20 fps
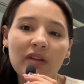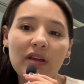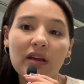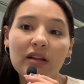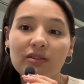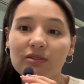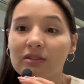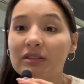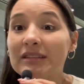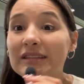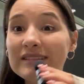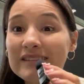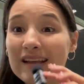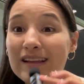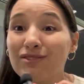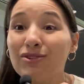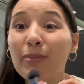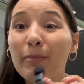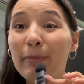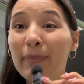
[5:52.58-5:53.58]
Entonces este
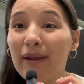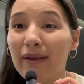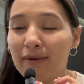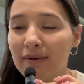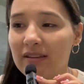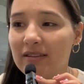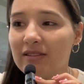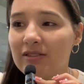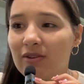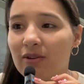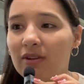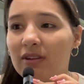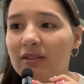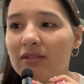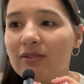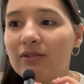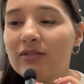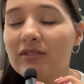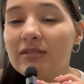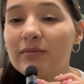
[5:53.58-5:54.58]
año prevención,
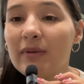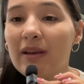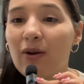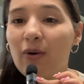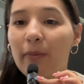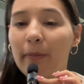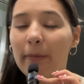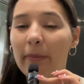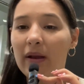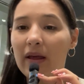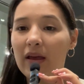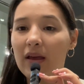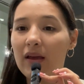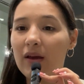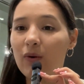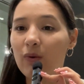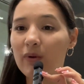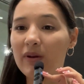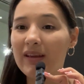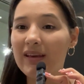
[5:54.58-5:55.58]
entonces me compré
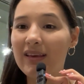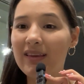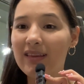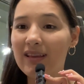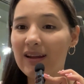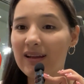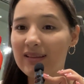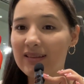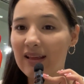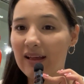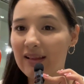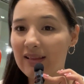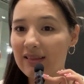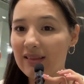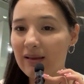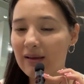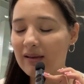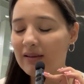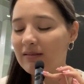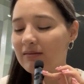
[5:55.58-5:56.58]
un
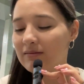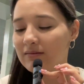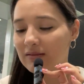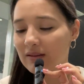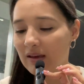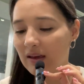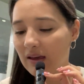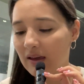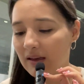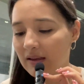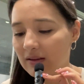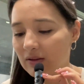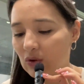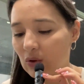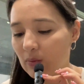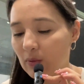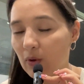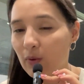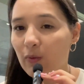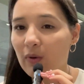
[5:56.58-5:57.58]
hidratante que es
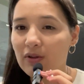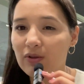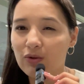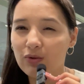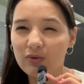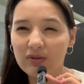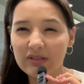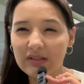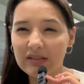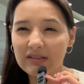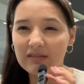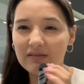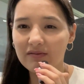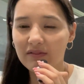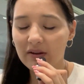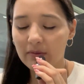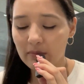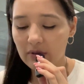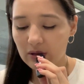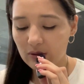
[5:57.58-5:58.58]
como cuando tú estás
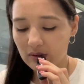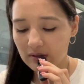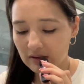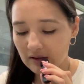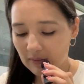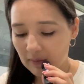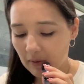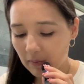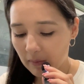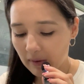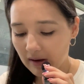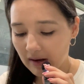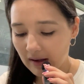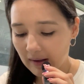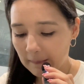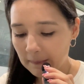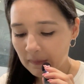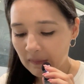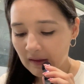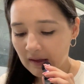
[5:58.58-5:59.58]
enfermito, así como
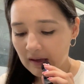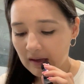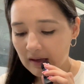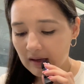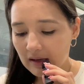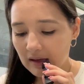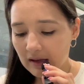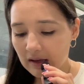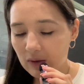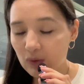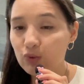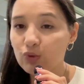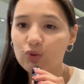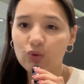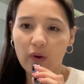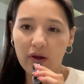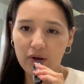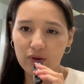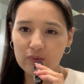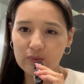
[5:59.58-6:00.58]
para eh, un
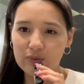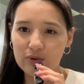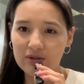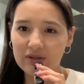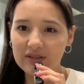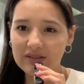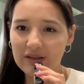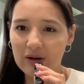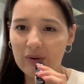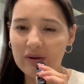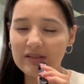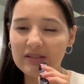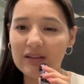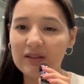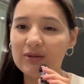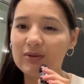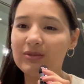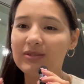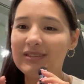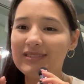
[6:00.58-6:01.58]
suero, por decirlo así.
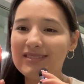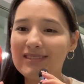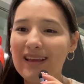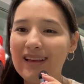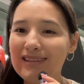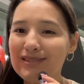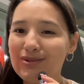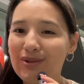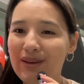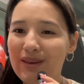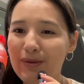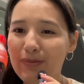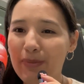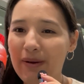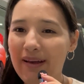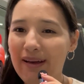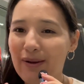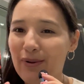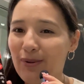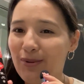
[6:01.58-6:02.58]
Entonces estoy
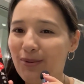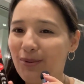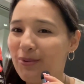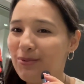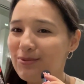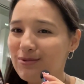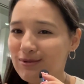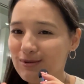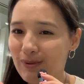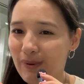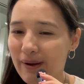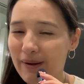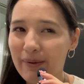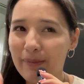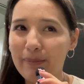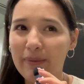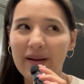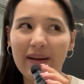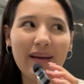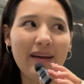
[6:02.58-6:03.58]
equipada con un
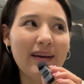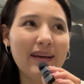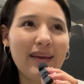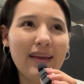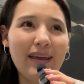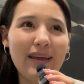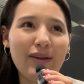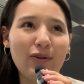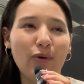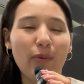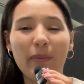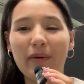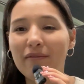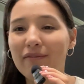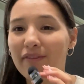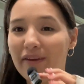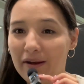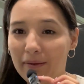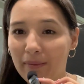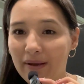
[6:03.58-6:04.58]
suero para que no me
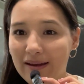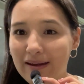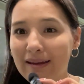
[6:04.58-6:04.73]
enferme